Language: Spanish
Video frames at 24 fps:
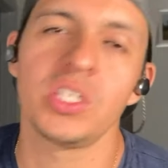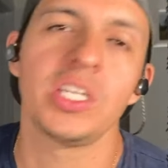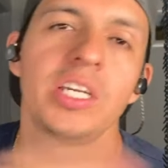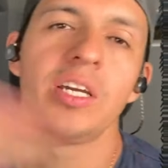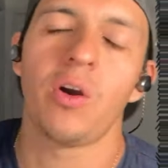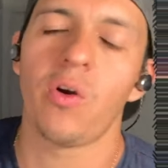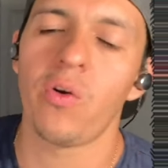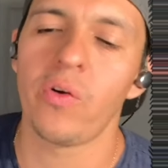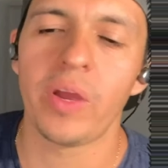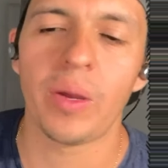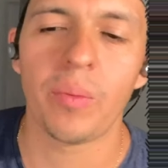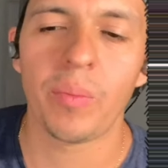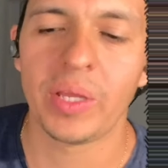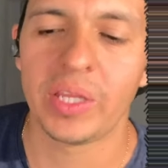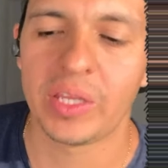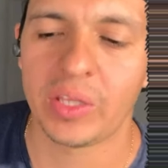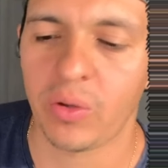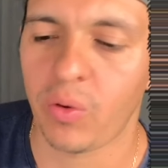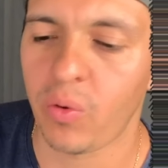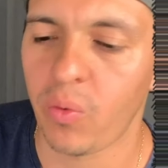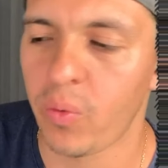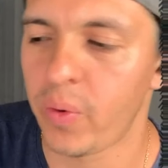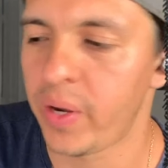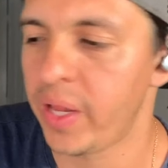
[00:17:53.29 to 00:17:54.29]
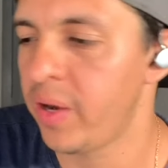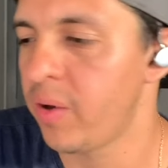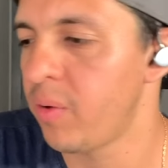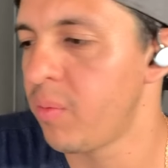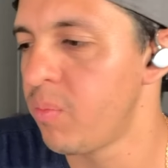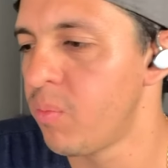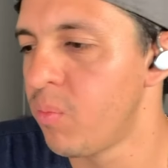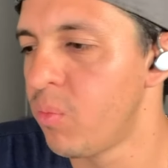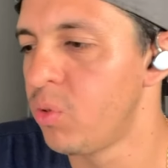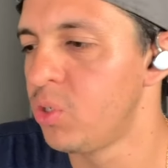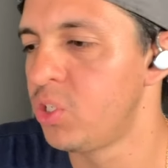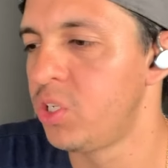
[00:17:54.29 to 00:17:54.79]
sí, obviamente
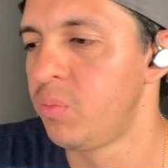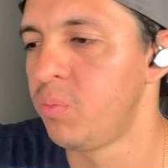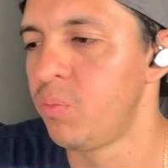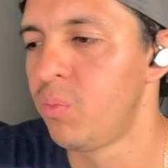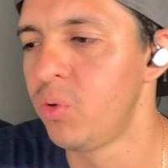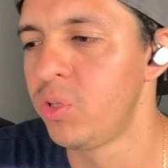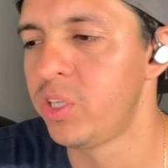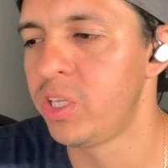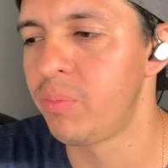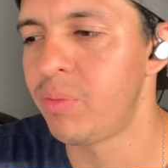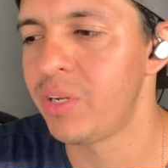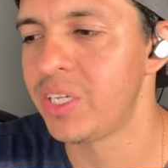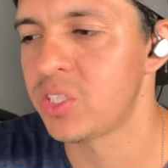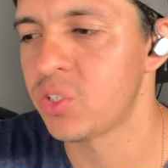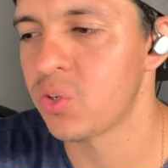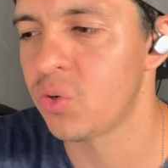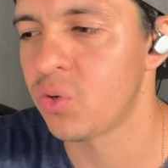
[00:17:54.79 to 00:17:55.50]
hubieron múltiples